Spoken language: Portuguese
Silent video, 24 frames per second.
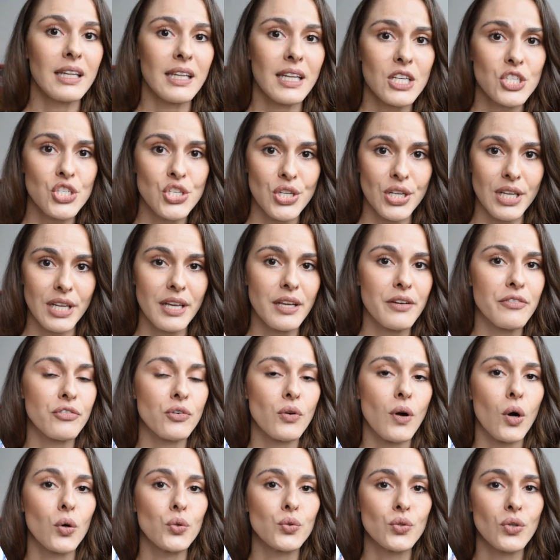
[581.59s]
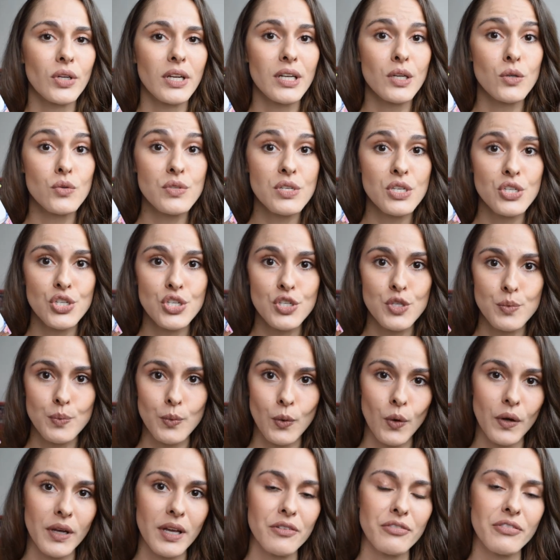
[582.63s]
Neste livro, a autora não se
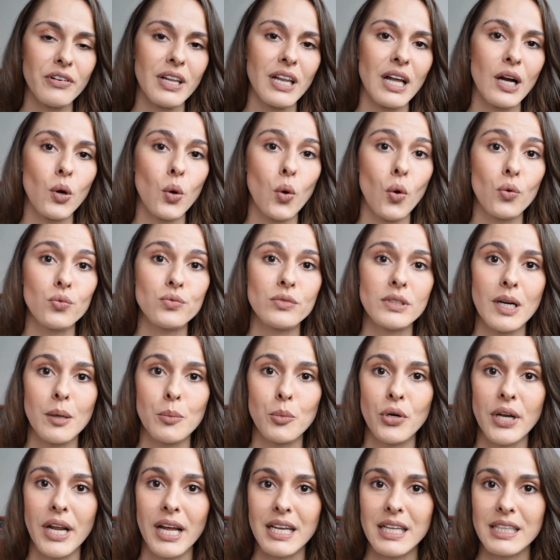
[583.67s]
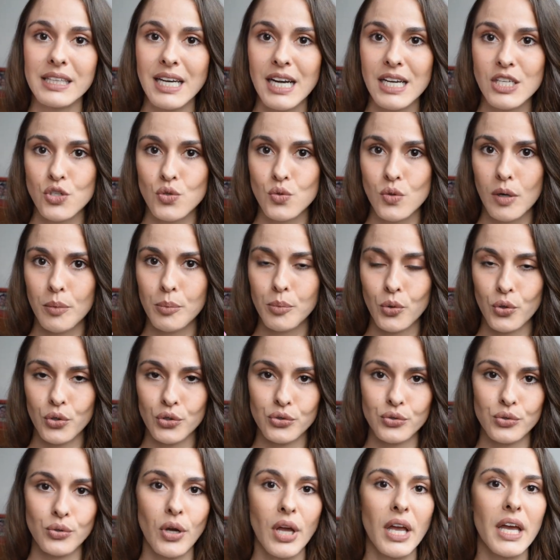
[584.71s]
dispõe a falar contra a moralidade do
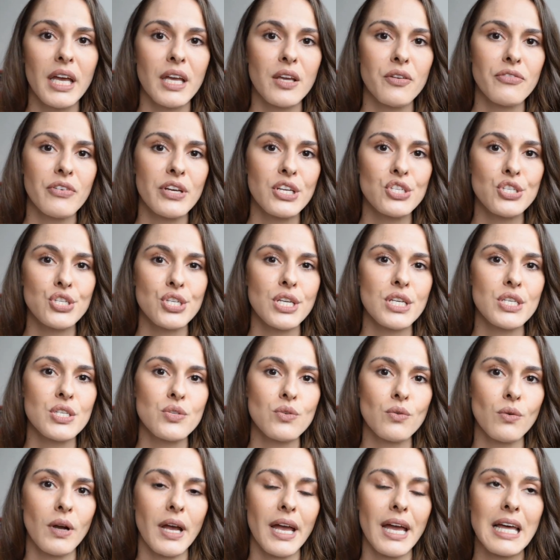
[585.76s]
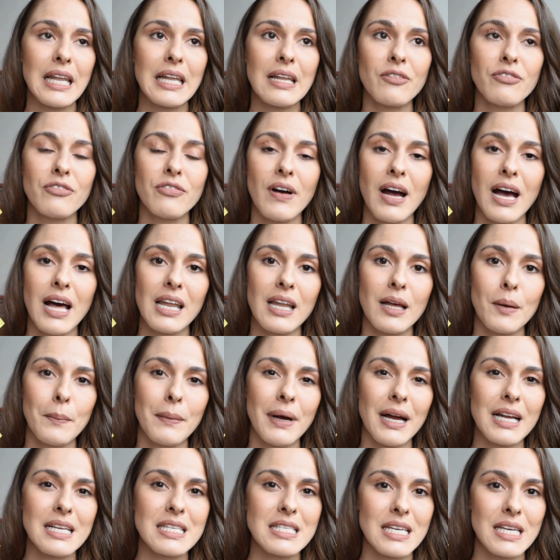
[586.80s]
aborto. Em vez disso, ela fala
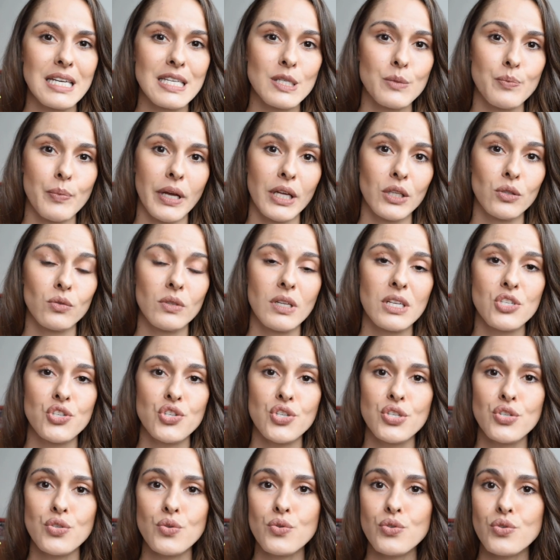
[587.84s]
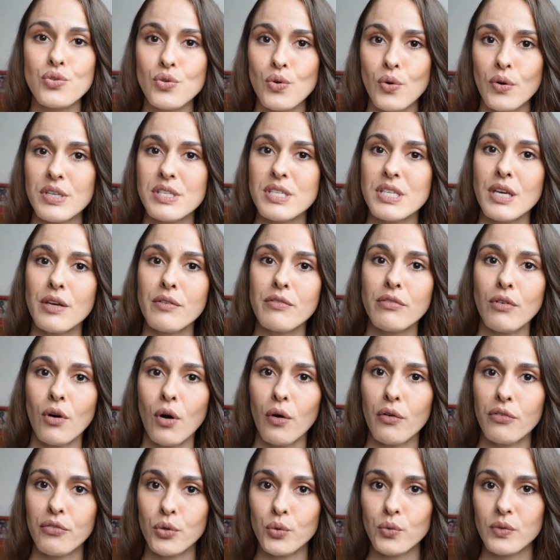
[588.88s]
mais a respeito das discussões que
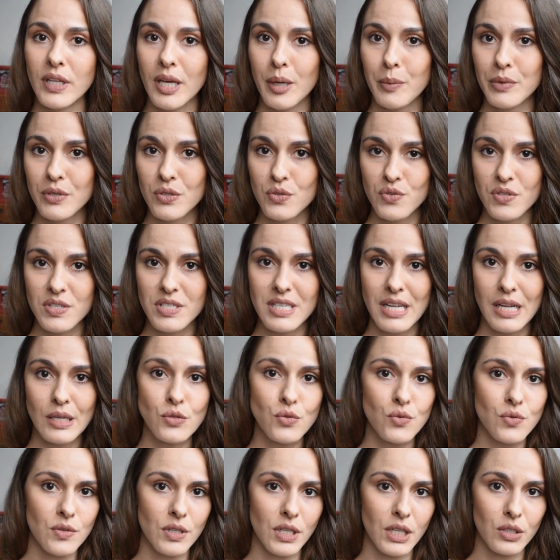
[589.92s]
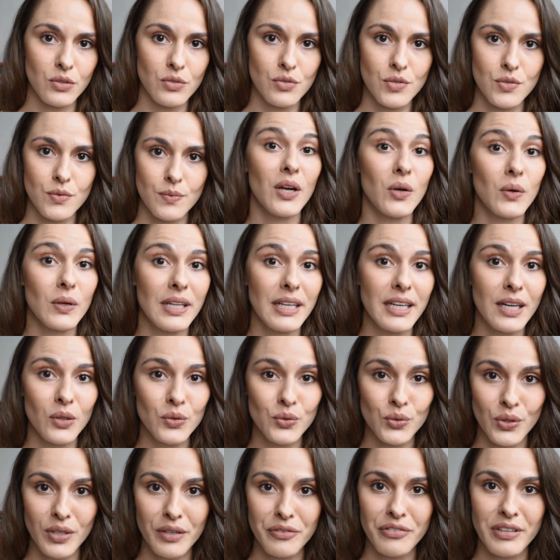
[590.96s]
envolvem o tema nos Estados Unidos. Eu li a
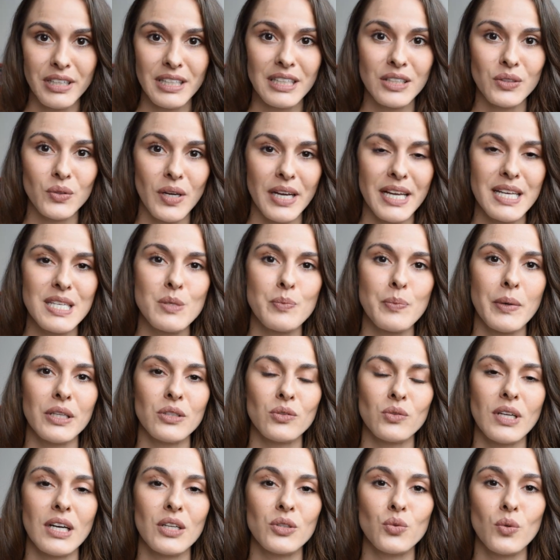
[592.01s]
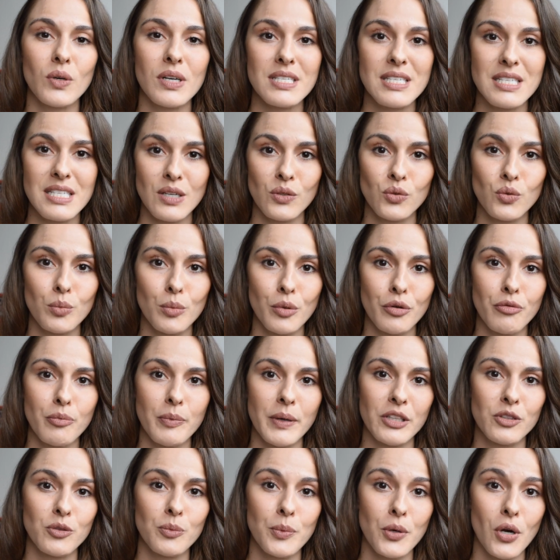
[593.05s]
autora falando a respeito da atuação do
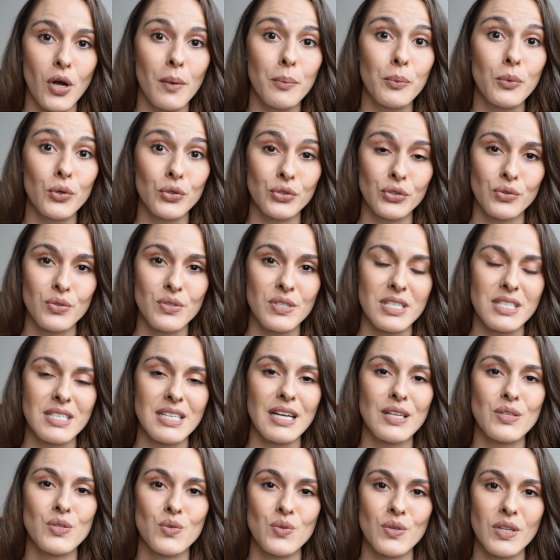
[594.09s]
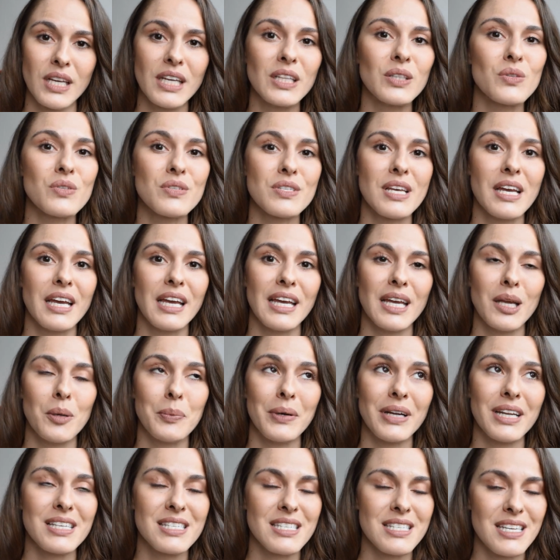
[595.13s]
movimento pró aborto nos Estados Unidos e
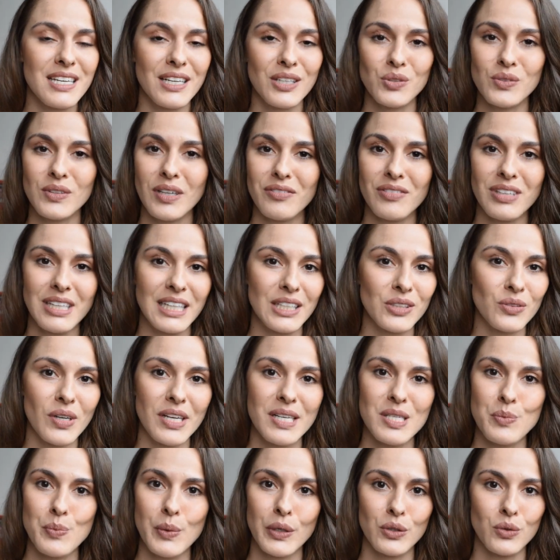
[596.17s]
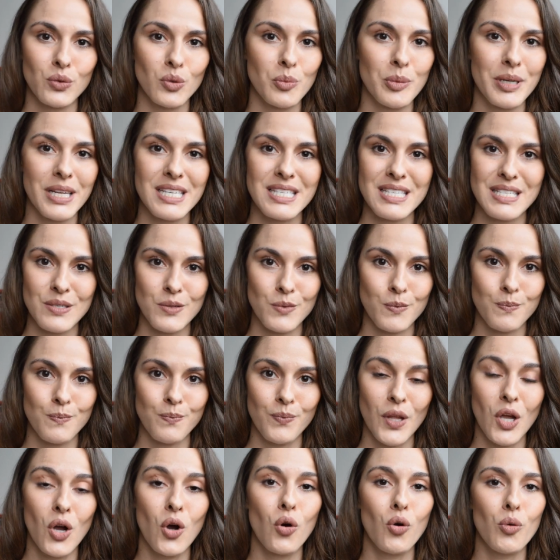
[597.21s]
parecia que eu estava lendo a respeito do Brasil.
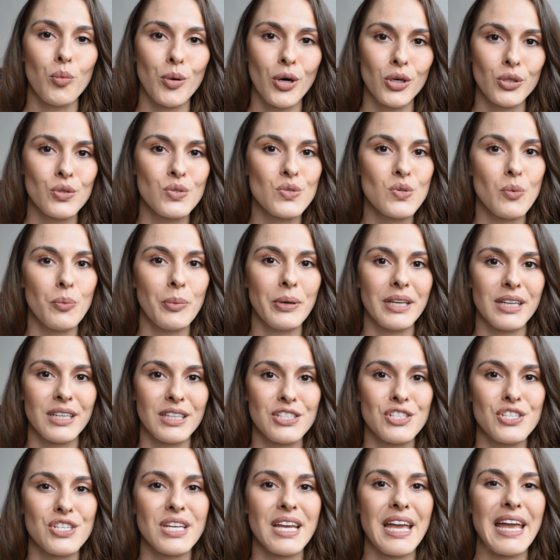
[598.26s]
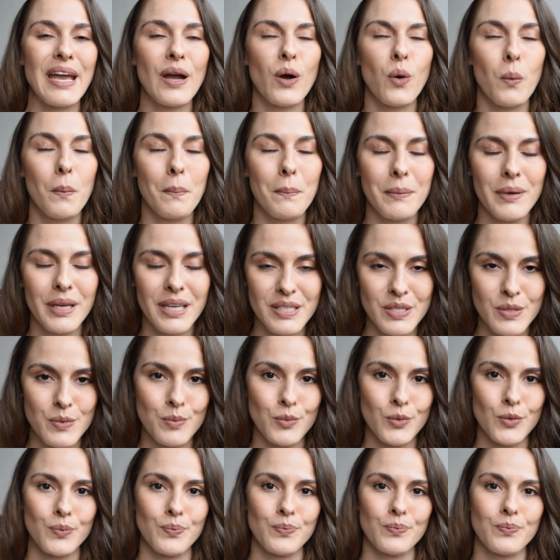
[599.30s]
O modus operandi é o
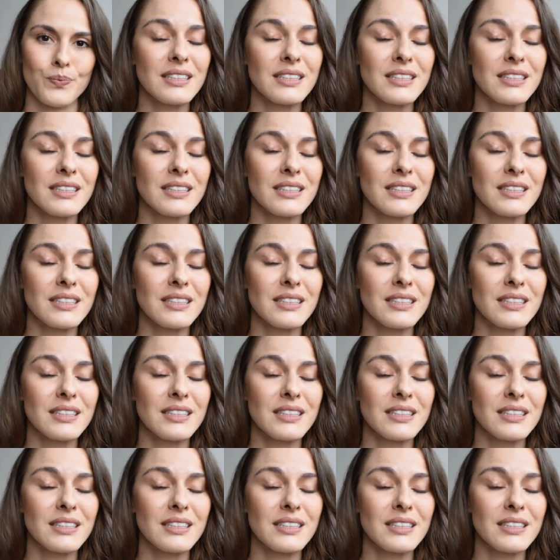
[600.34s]
mesmo.